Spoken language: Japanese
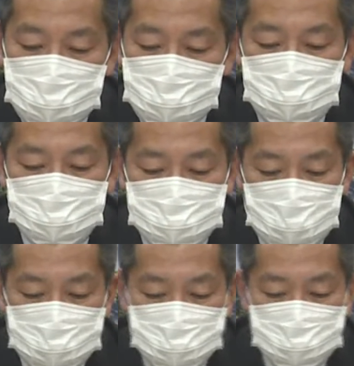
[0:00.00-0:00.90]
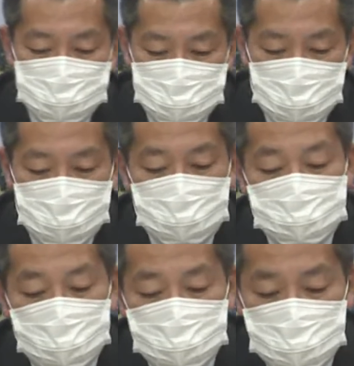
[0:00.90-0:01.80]
資料3のですね
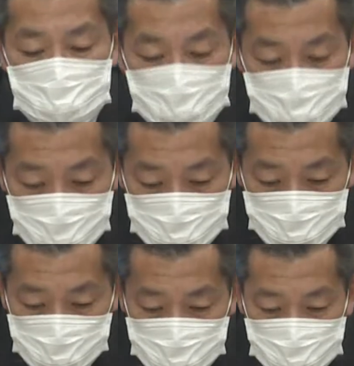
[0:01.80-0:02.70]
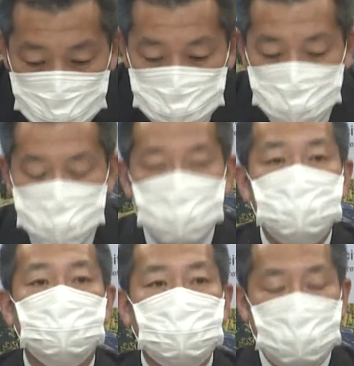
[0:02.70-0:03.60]
2番目のところかな、ポイントの
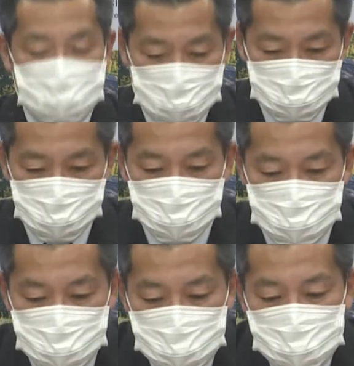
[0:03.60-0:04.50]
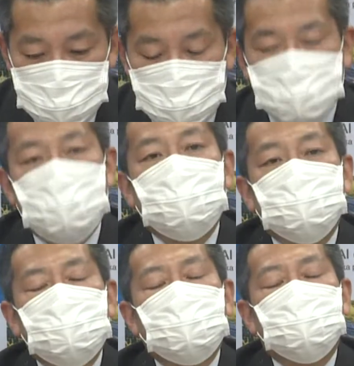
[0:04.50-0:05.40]
ところに書いてある通り、昨年やっ
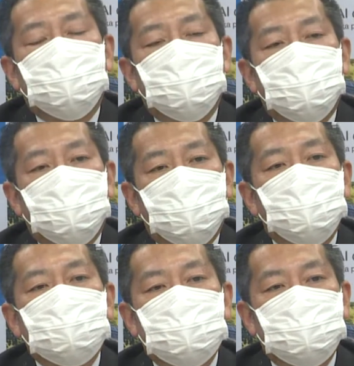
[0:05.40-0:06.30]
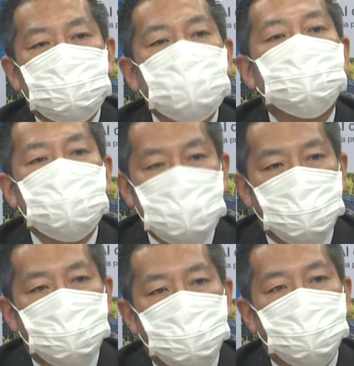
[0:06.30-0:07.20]
ぱり多かったのは電話で
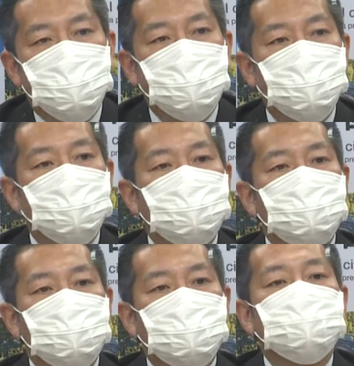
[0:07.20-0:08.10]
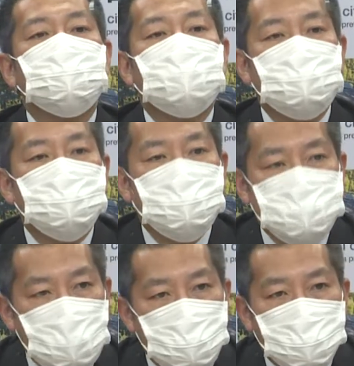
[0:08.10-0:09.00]
のコールセンターでの予
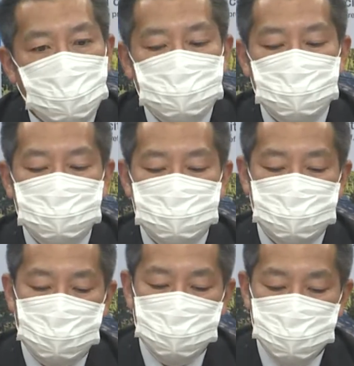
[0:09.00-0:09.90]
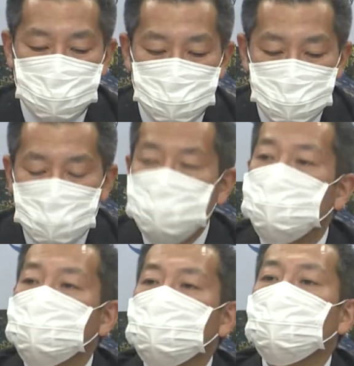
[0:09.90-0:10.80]
約が多かったんですけれども、
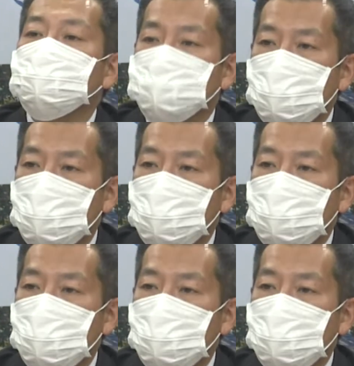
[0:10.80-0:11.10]
乗車予約